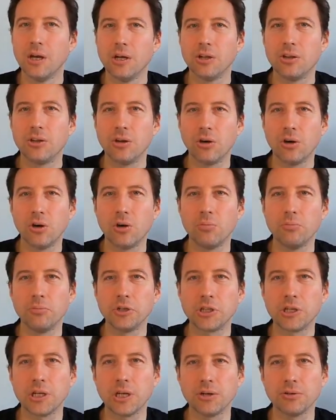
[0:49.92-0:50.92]
to
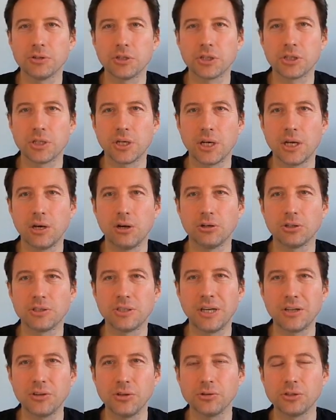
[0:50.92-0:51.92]
myślę, że
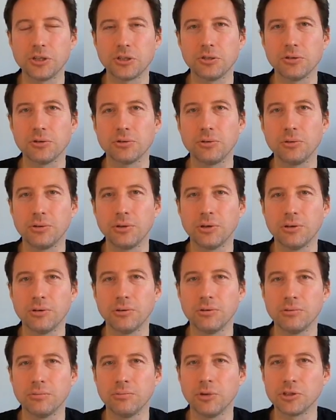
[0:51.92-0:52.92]
ostatnią rzeczą,
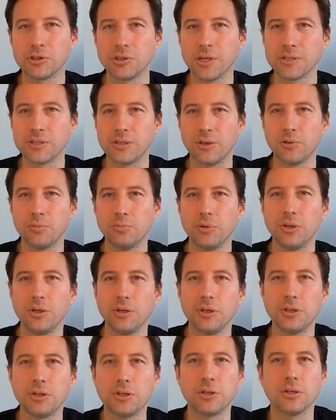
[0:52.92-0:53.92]
którą można
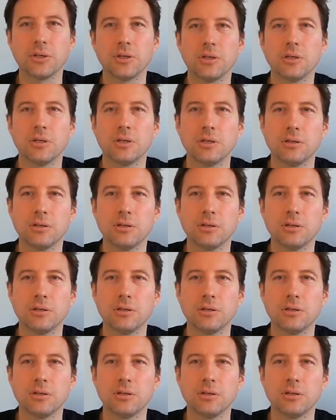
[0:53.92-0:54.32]
zrobić e,